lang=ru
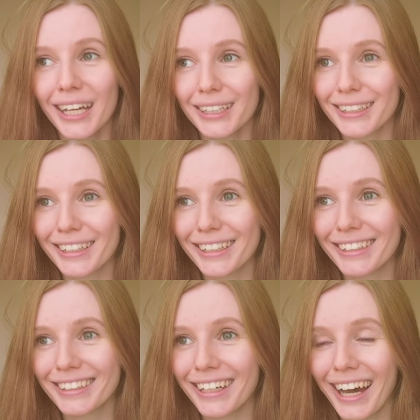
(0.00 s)
И
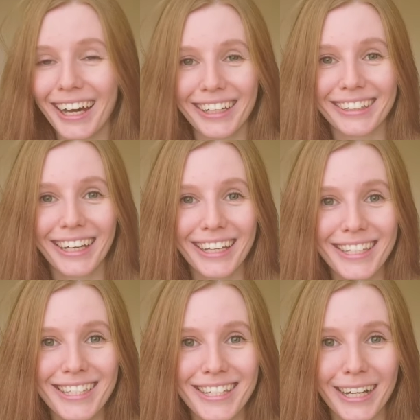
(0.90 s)
да, она
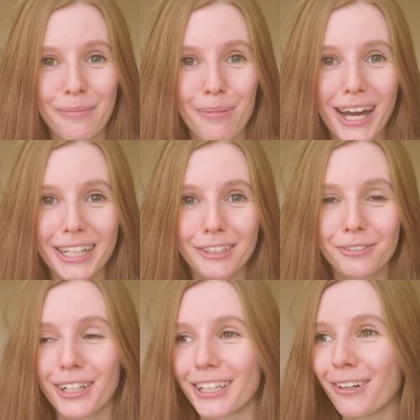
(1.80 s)
из тех
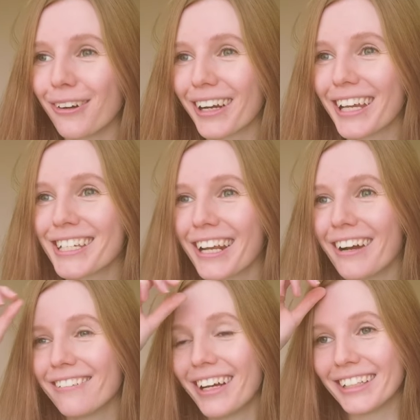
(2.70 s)
бардов, которые
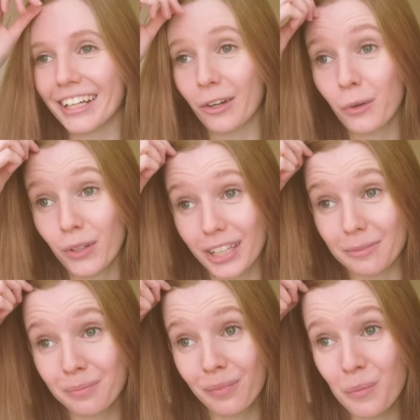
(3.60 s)
очаровали
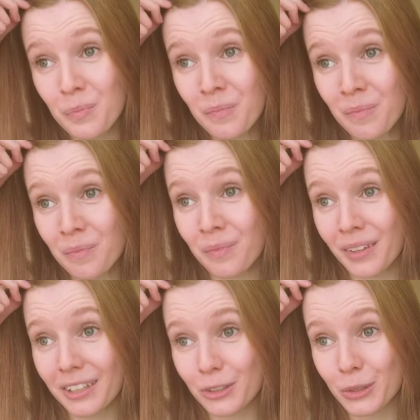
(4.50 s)
дракона,
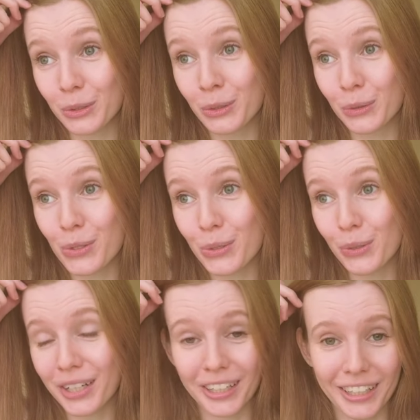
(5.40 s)
True
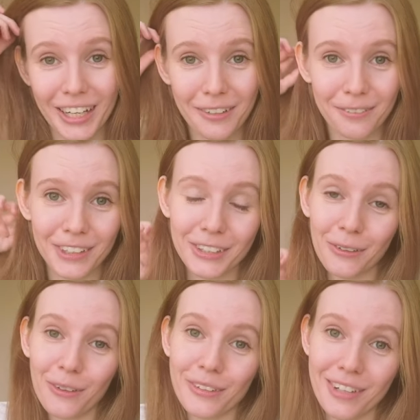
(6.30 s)
story, я
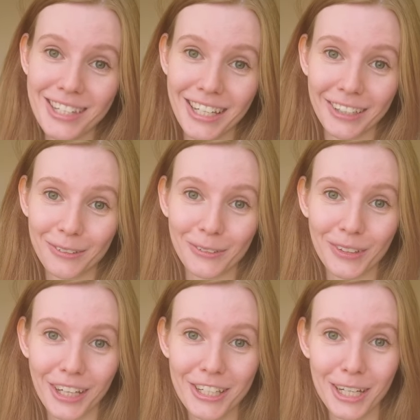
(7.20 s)
выкинула двадцатку
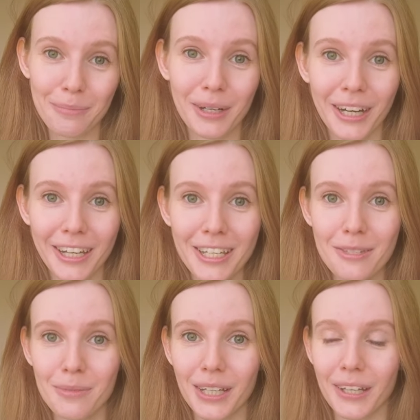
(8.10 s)
на чек по
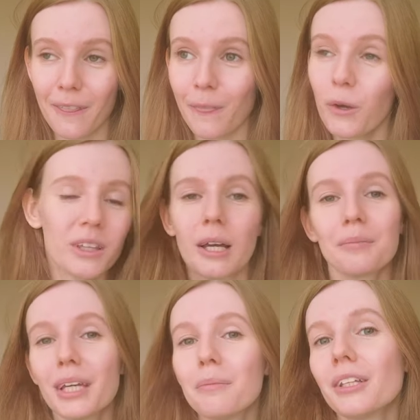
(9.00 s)
харизме, но там
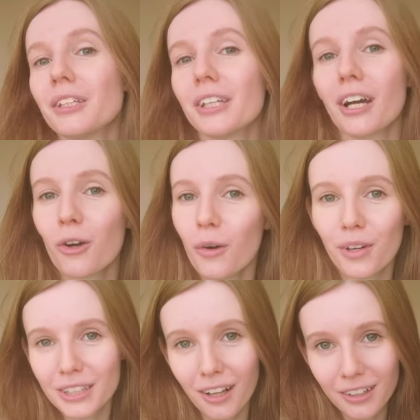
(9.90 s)
не никакого
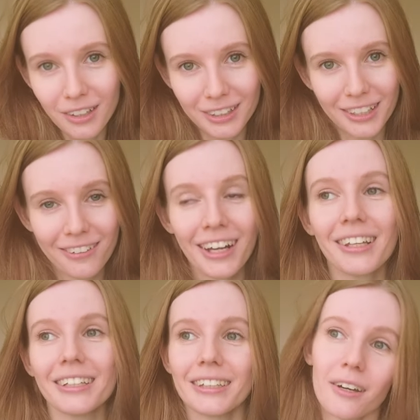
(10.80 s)
аналога
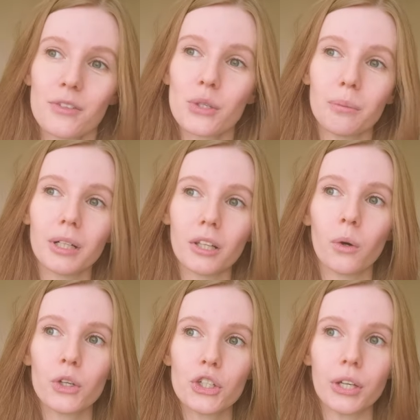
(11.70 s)
карнавала, там все было
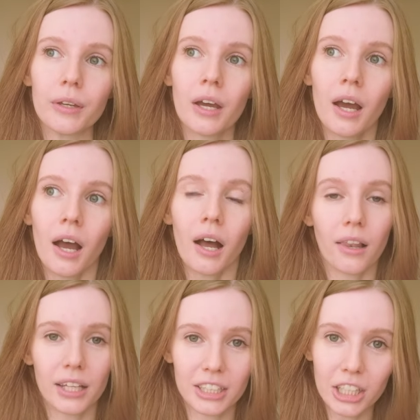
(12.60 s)
очень
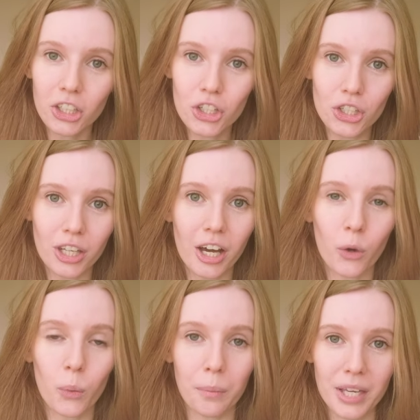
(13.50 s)
логично,
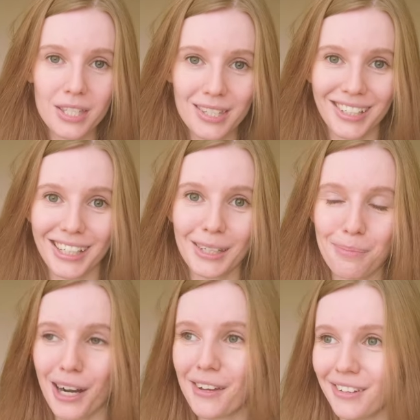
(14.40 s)
уместно и
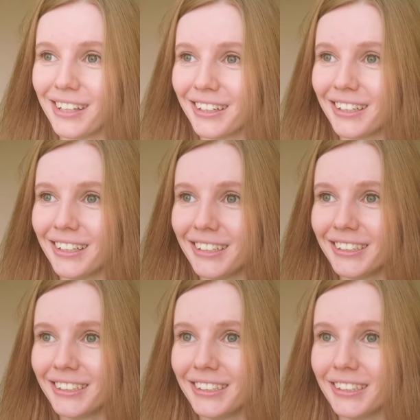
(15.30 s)
правильно.
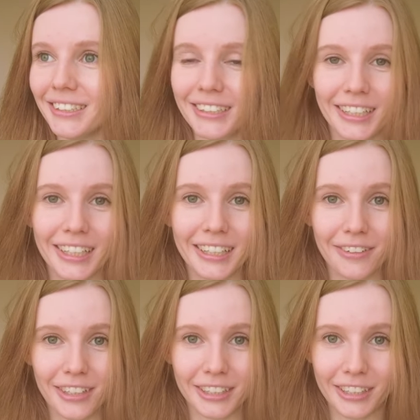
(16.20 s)
И я,
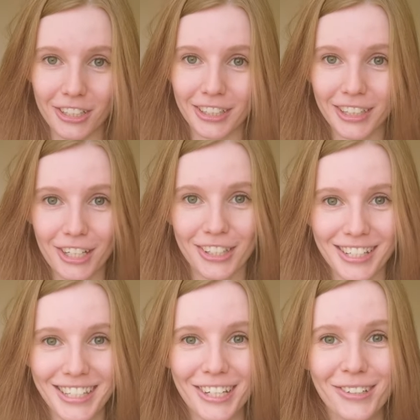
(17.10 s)
наверное, даже однажды
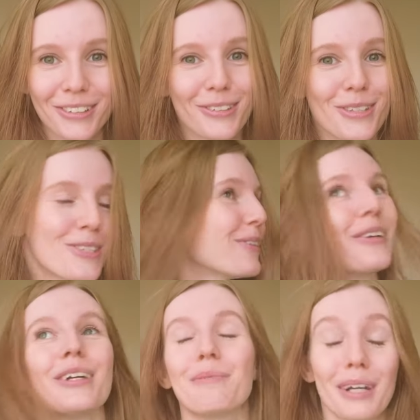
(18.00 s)
расскажу эту
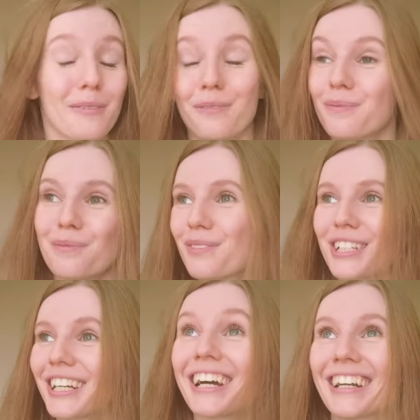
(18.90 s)
историю, прям
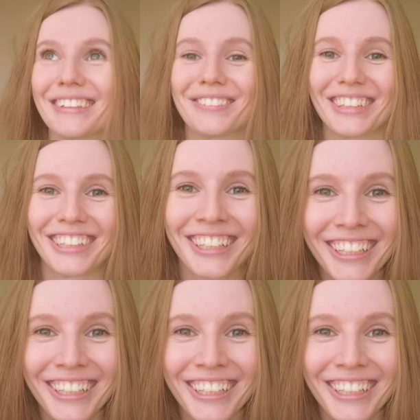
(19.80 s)
шикарно было.